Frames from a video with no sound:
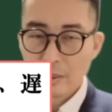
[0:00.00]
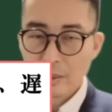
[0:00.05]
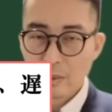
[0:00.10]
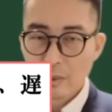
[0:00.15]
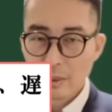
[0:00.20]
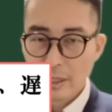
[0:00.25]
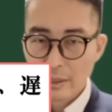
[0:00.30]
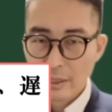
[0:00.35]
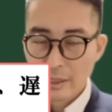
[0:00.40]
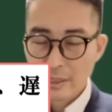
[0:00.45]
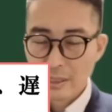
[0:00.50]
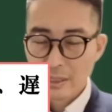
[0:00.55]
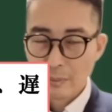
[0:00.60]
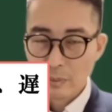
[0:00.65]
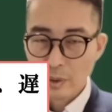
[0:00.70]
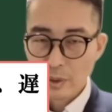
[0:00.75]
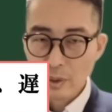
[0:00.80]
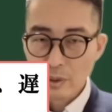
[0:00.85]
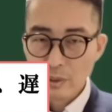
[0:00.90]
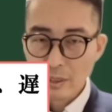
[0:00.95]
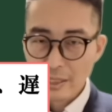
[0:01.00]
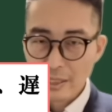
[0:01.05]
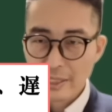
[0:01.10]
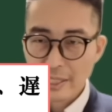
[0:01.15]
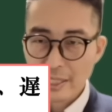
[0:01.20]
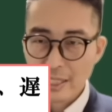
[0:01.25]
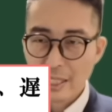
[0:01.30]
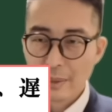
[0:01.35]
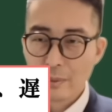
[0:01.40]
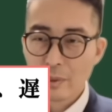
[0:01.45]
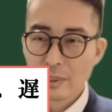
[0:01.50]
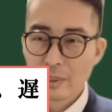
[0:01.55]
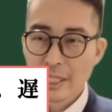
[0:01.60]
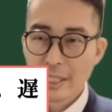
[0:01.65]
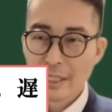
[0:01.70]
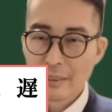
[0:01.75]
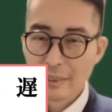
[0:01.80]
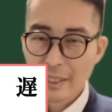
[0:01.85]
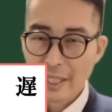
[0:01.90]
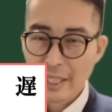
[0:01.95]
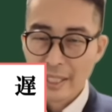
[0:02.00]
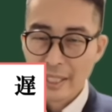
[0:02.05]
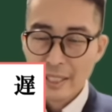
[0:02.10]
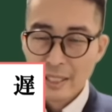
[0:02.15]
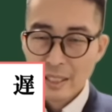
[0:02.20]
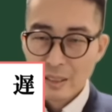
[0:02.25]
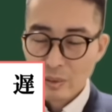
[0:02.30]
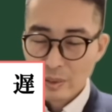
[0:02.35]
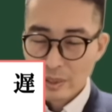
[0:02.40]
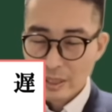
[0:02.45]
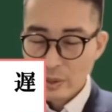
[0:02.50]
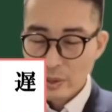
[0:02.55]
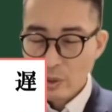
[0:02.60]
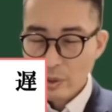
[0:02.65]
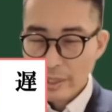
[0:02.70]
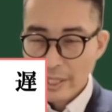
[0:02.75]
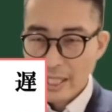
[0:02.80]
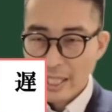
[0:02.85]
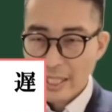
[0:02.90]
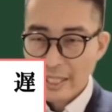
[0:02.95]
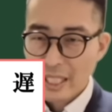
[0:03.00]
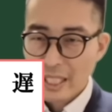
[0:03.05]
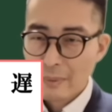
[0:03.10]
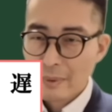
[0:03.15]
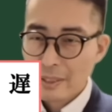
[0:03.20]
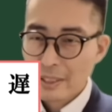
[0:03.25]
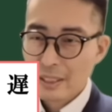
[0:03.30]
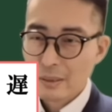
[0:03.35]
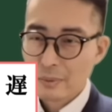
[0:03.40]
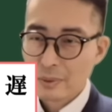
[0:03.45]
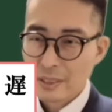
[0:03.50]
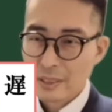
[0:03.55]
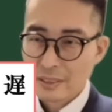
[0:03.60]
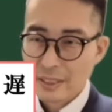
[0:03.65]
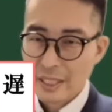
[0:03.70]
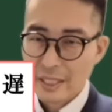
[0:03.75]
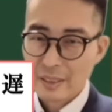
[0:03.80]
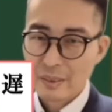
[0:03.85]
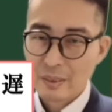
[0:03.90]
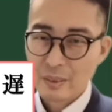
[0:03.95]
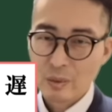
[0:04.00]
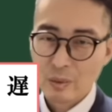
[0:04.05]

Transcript: これはですね、もうよくある引っ掛け問題なので、この要件が当てはまっててもですね、